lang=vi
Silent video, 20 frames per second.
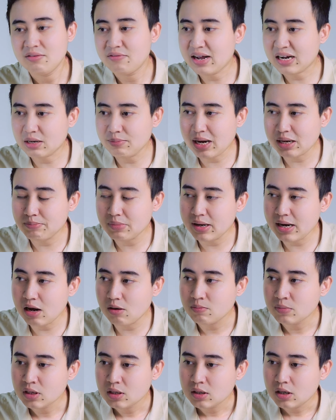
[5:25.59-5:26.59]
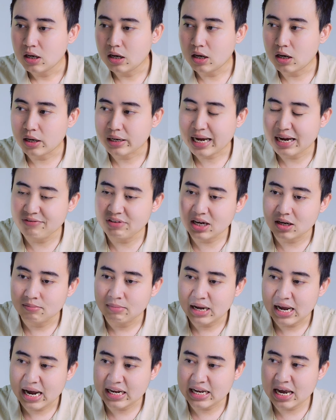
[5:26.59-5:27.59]
và các bạn biết không à, cái
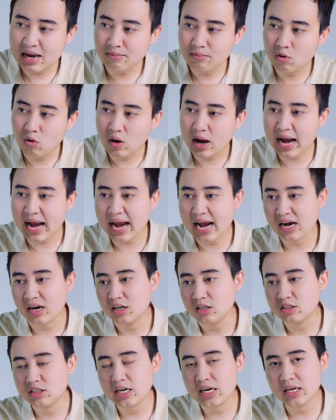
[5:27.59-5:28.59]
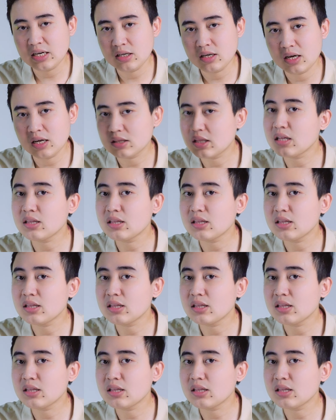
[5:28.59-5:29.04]
việc mà anh em mua hàng ở trên ờ,